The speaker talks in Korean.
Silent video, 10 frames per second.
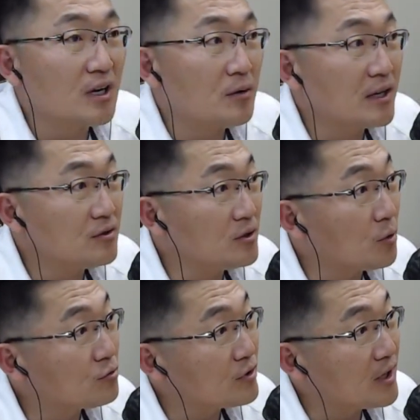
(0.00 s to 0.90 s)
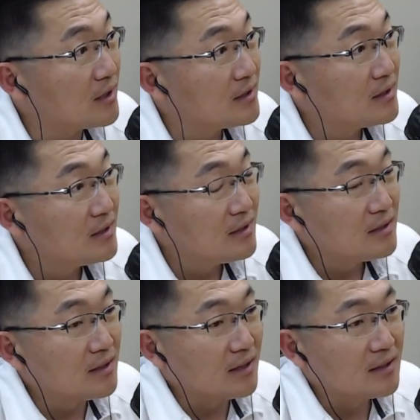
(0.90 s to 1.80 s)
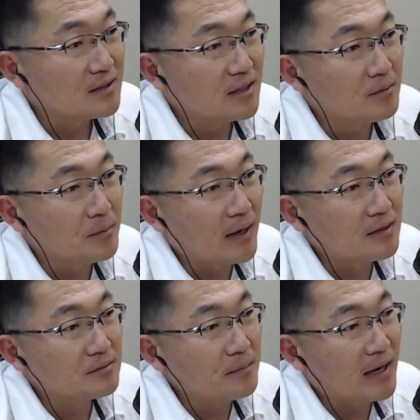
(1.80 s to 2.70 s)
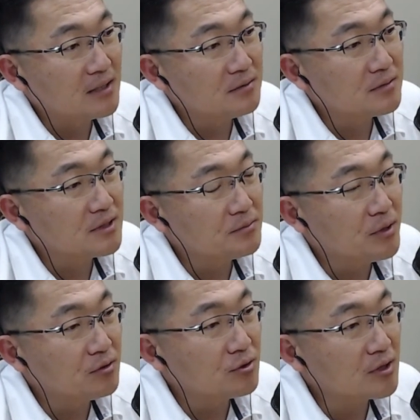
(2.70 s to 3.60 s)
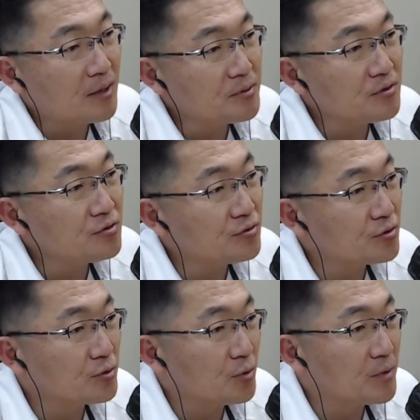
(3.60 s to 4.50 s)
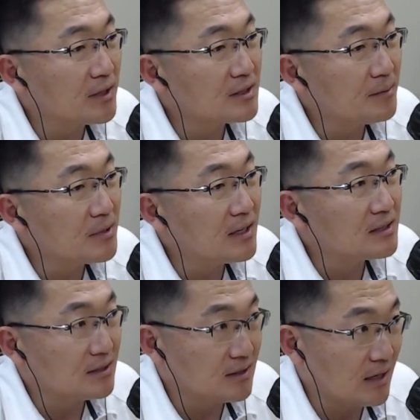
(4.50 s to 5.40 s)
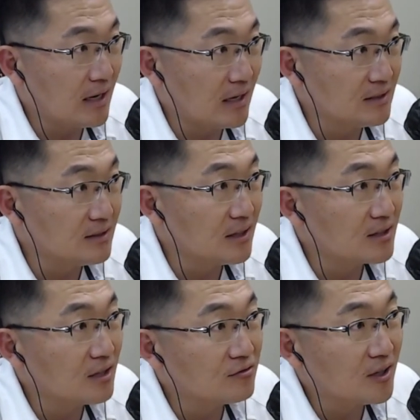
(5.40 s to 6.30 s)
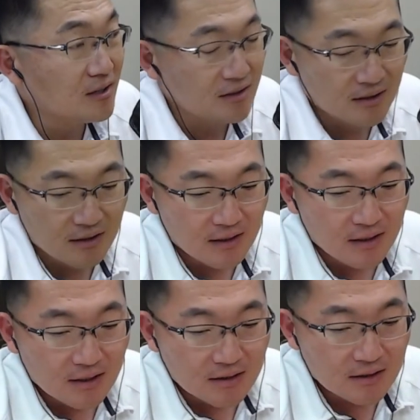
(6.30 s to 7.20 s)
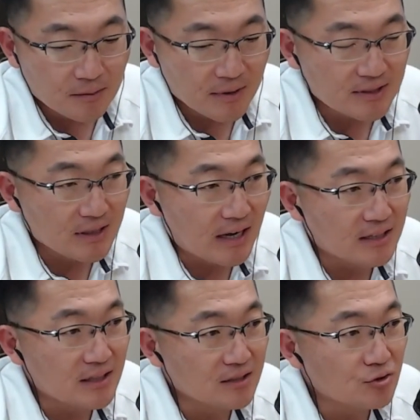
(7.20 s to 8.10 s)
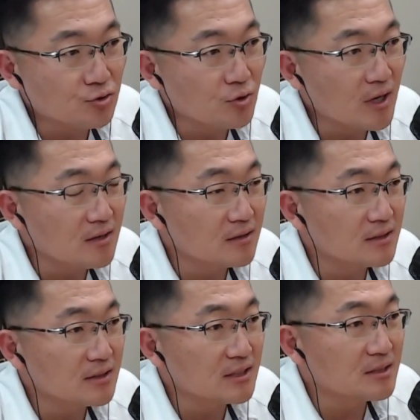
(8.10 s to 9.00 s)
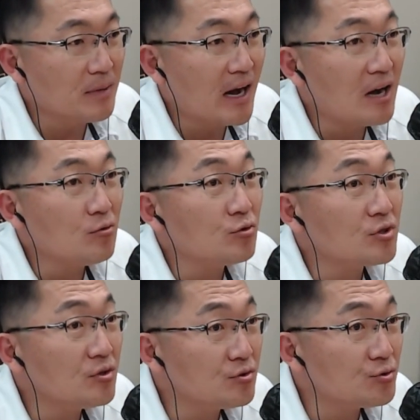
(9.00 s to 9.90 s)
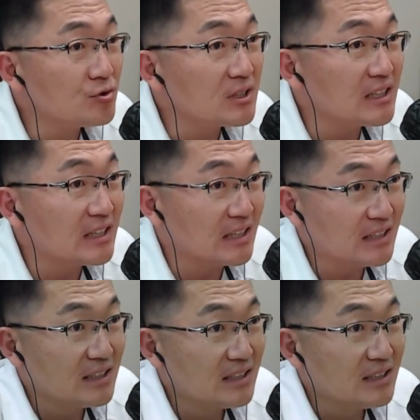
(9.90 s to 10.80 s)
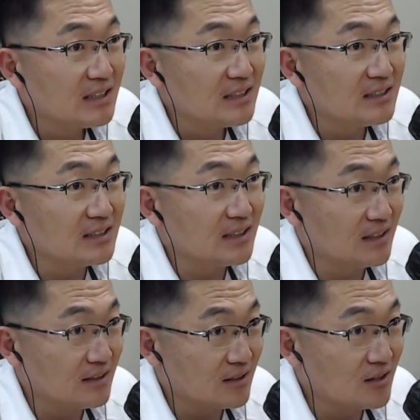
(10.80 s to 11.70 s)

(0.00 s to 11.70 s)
확률이 높고요. 네. 그렇죠. 네. 그다음에 마, 많은 그 미국 탑 선수들도 이번에 참가하지 않은 상태고요. 음흠. 그다음에 이제 가장 중요한 거는 지금 한국 선수들끼리 이제 음,